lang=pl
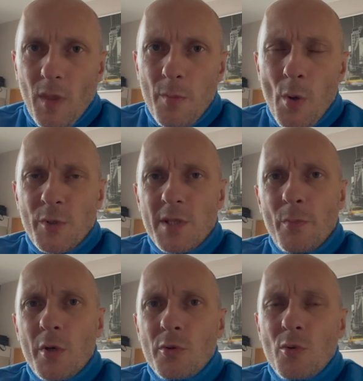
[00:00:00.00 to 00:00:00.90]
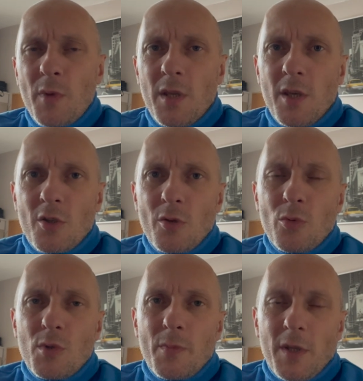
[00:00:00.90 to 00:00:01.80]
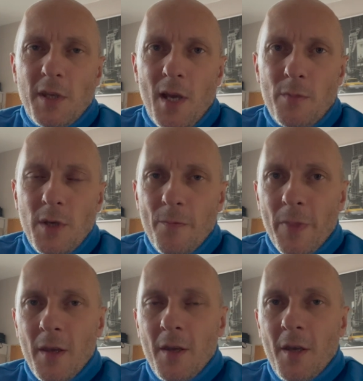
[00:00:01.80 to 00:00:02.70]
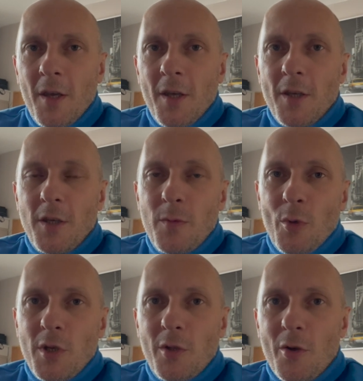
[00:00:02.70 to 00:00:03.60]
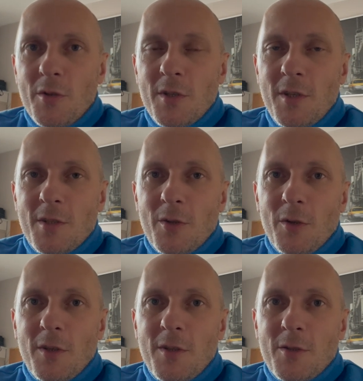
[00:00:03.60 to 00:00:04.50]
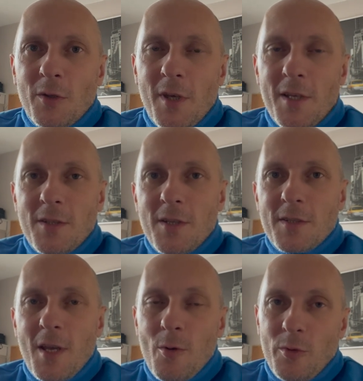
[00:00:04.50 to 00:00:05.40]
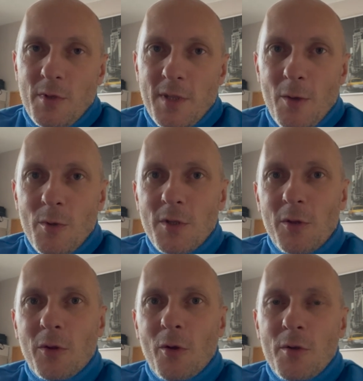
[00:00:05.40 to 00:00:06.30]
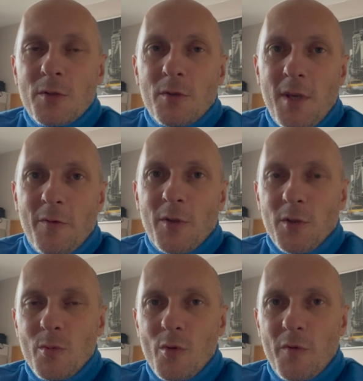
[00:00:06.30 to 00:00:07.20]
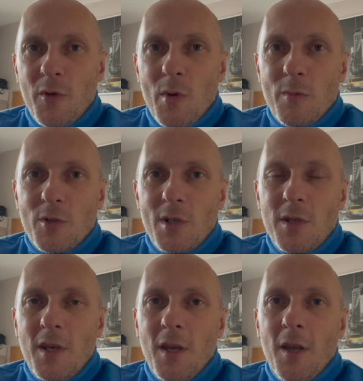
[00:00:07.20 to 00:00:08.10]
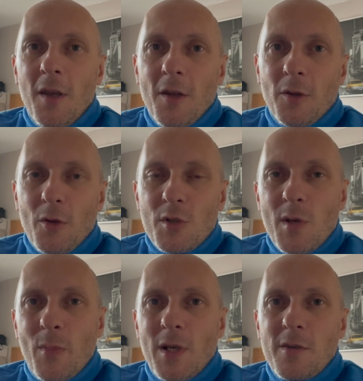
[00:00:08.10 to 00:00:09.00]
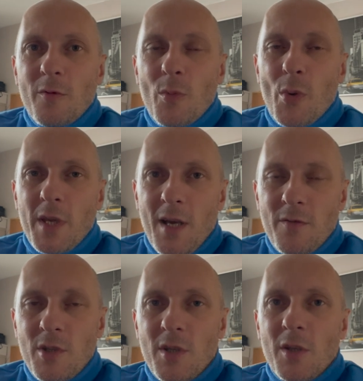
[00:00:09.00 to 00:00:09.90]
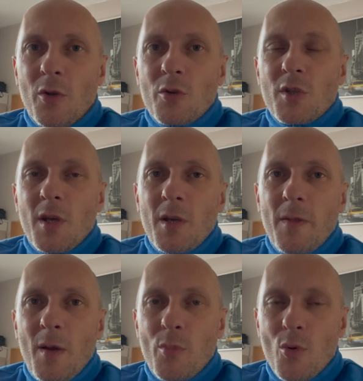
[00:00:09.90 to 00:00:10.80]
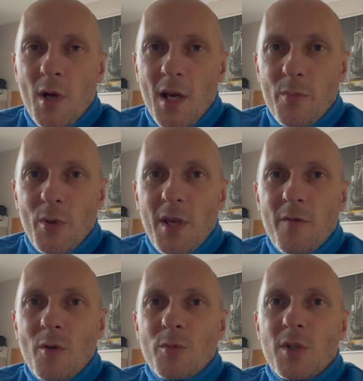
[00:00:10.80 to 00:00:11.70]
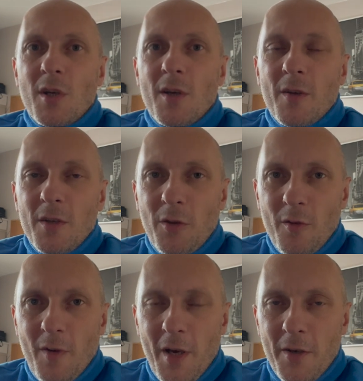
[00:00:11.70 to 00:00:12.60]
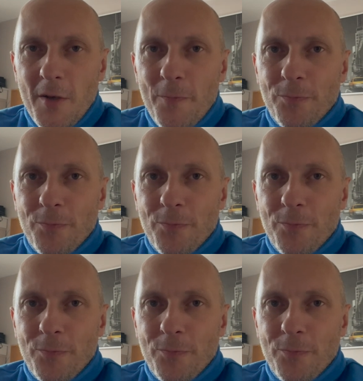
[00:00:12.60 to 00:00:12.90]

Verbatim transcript: poprzez porozumienie rządu z mediami. I moi drodzy, i co, i co teraz się stało? No stało się to, co ja wtedy mówiłem, czyli to, że paliwo pojawi się, to, że na półkach pojawią się y, towary,